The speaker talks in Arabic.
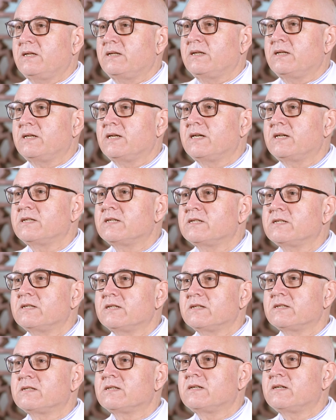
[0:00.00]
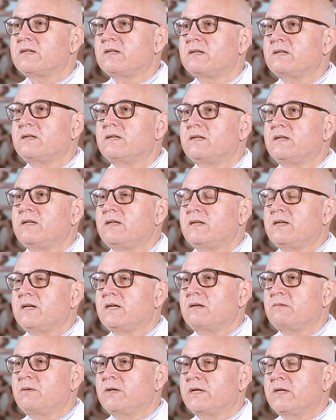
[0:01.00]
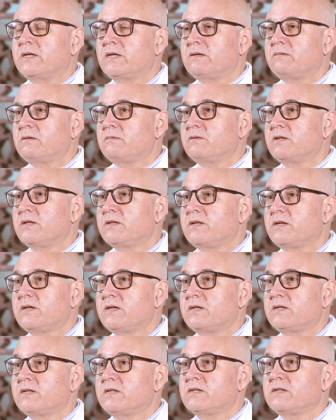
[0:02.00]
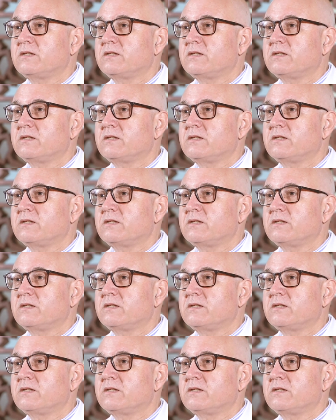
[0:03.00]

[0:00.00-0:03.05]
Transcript: إن كان استئصال المرارة بالمنظار